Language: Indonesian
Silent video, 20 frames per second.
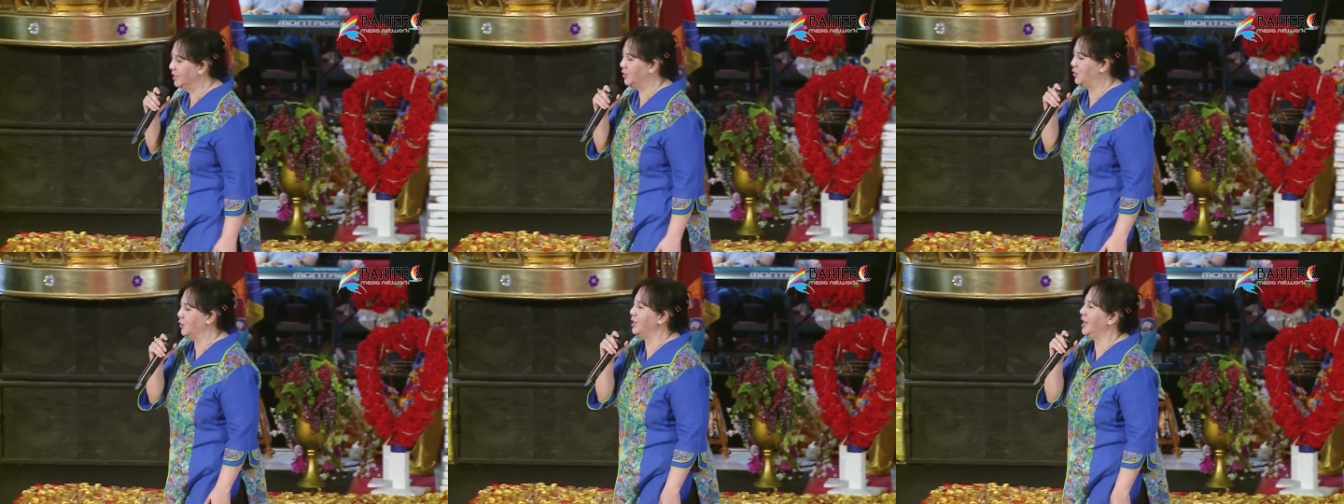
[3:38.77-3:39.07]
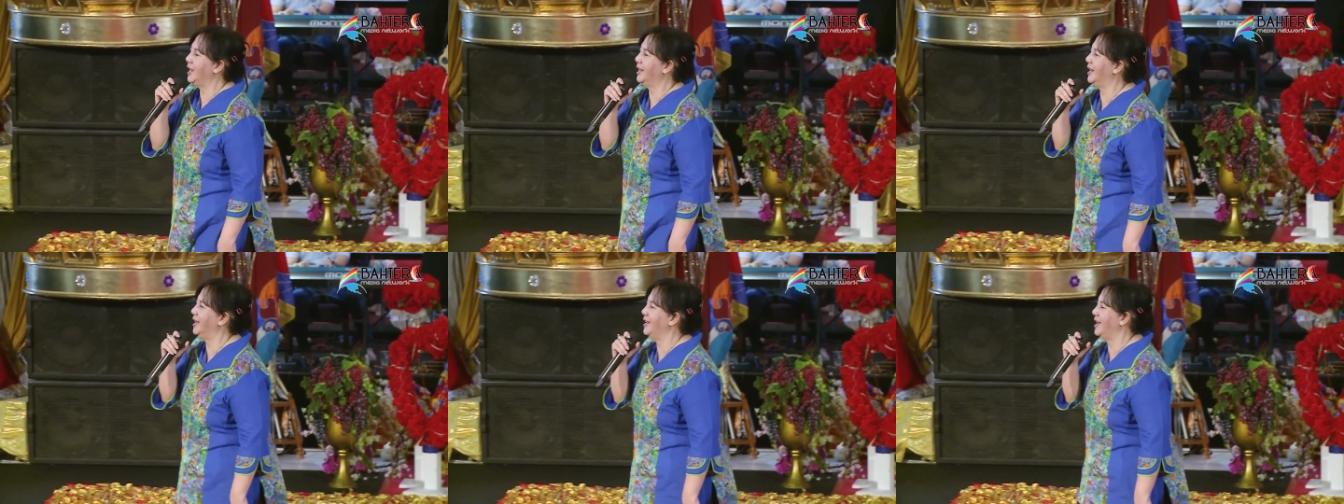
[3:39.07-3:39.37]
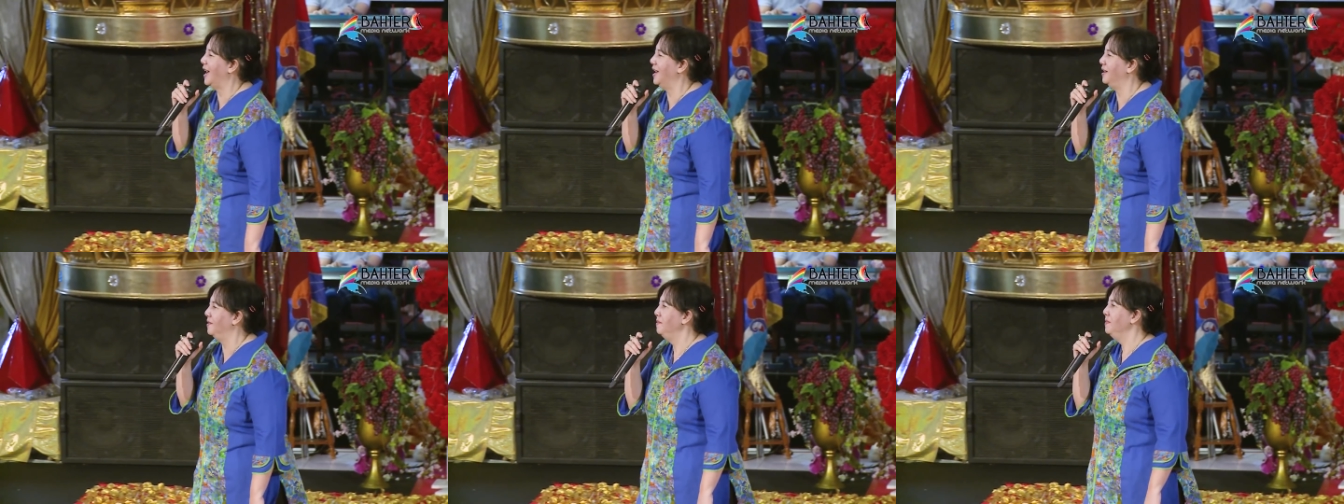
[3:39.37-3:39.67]
Saudara
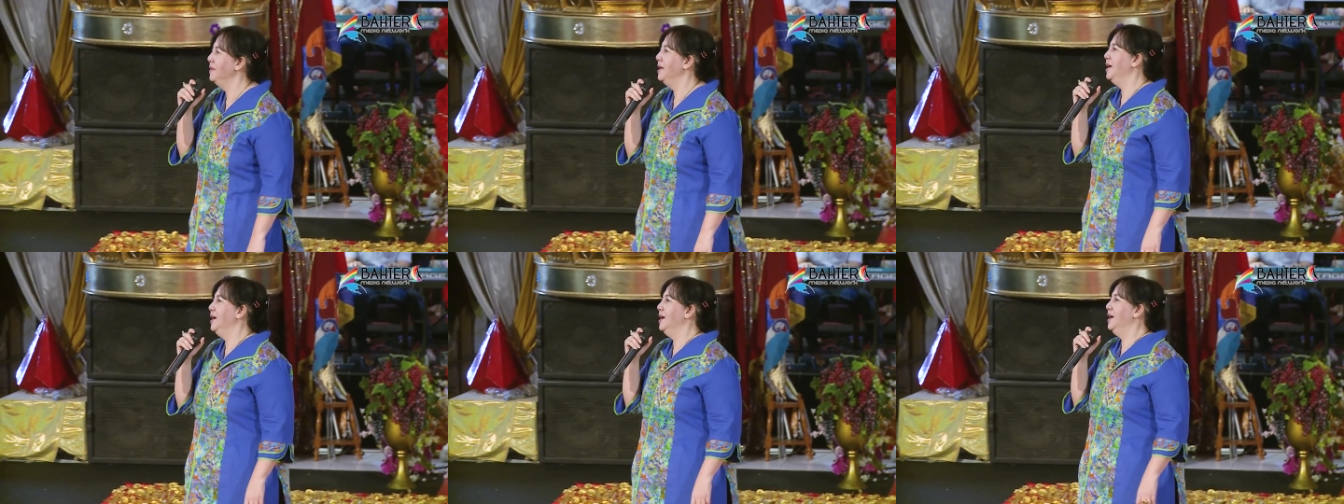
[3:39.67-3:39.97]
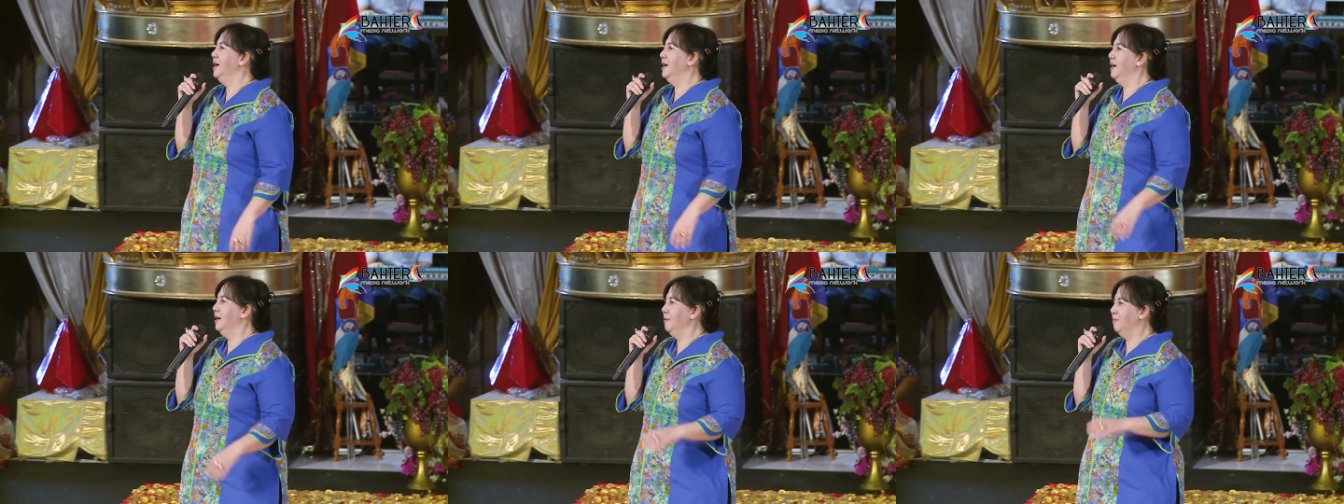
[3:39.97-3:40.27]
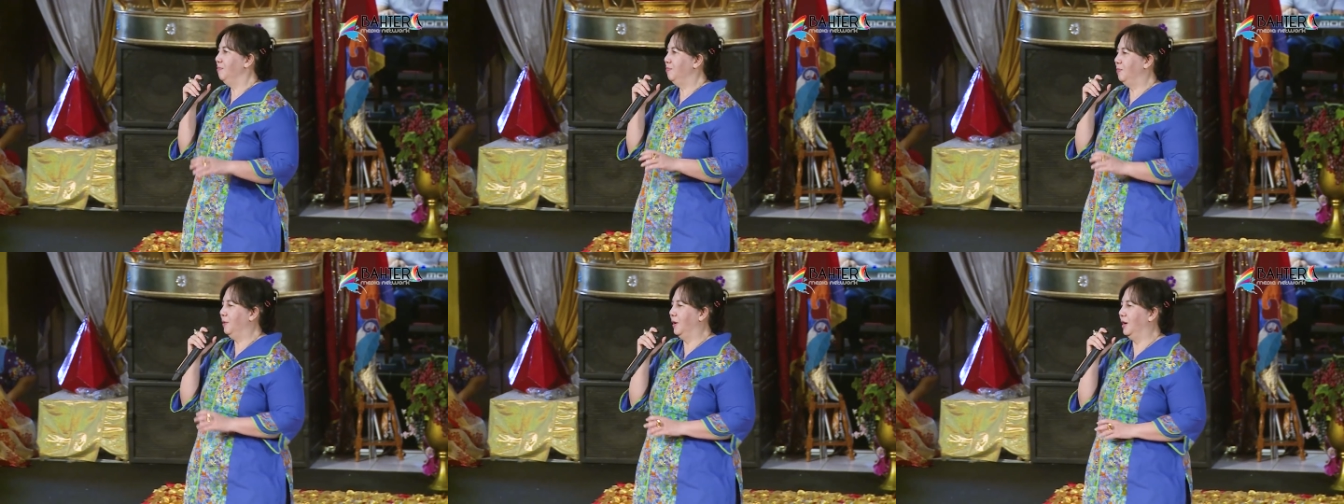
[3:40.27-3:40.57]
dan
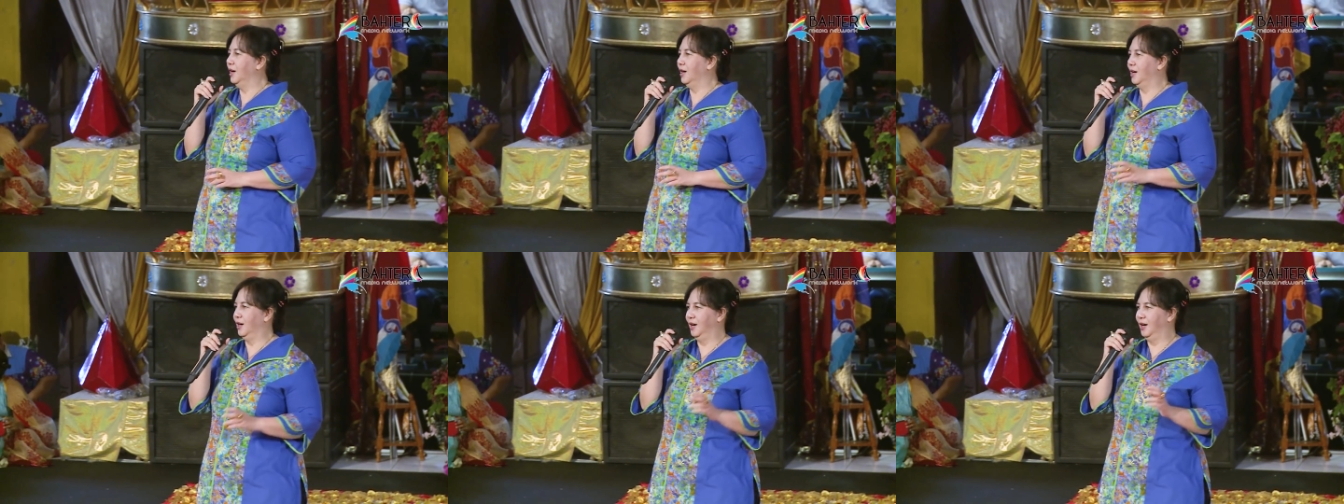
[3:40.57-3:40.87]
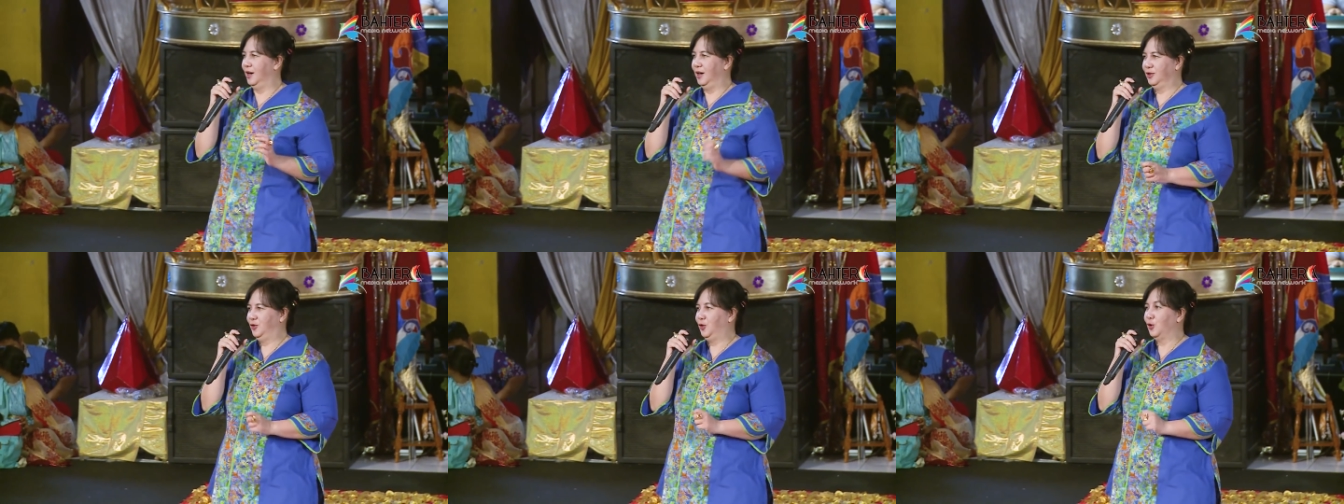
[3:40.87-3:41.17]
uh,